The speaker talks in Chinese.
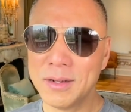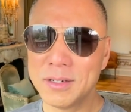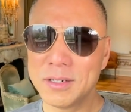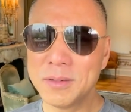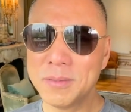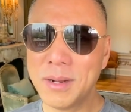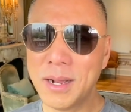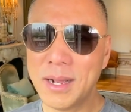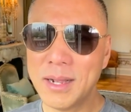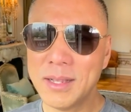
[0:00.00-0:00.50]

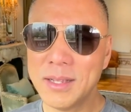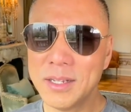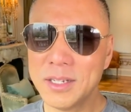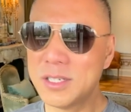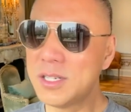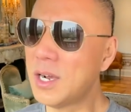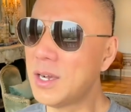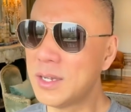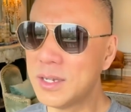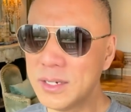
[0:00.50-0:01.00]
是吧？
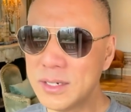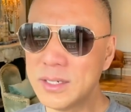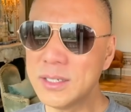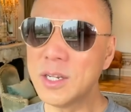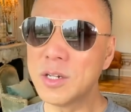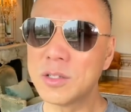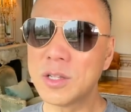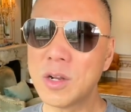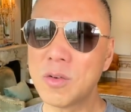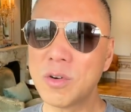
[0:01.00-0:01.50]
想跟这
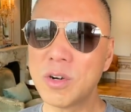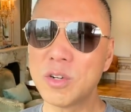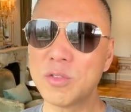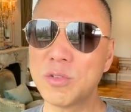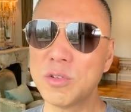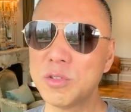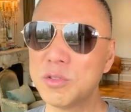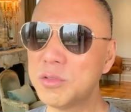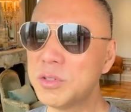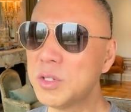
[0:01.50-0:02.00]
些当官
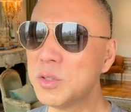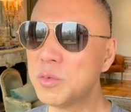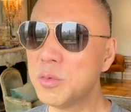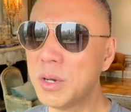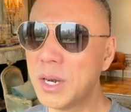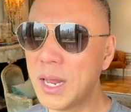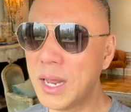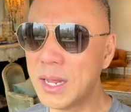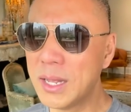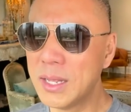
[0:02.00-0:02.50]
双休的人多
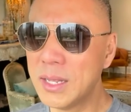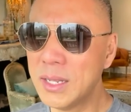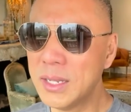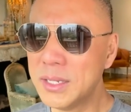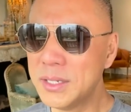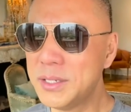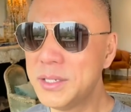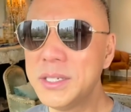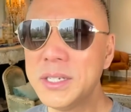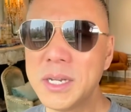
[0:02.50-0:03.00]
了，
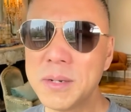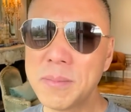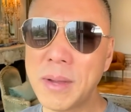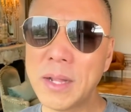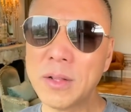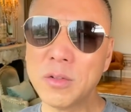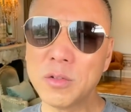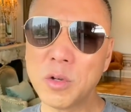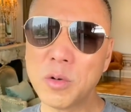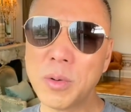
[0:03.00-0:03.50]
一个
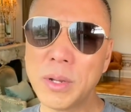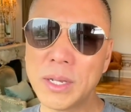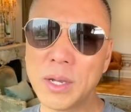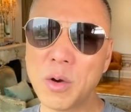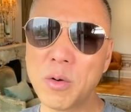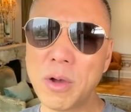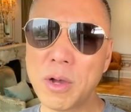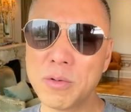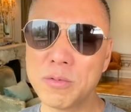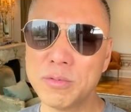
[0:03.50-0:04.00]
馒头就换一个
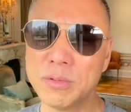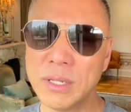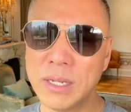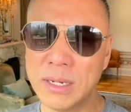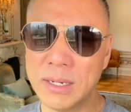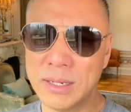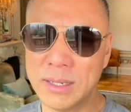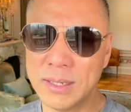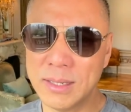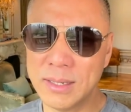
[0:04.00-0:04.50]
花姑娘，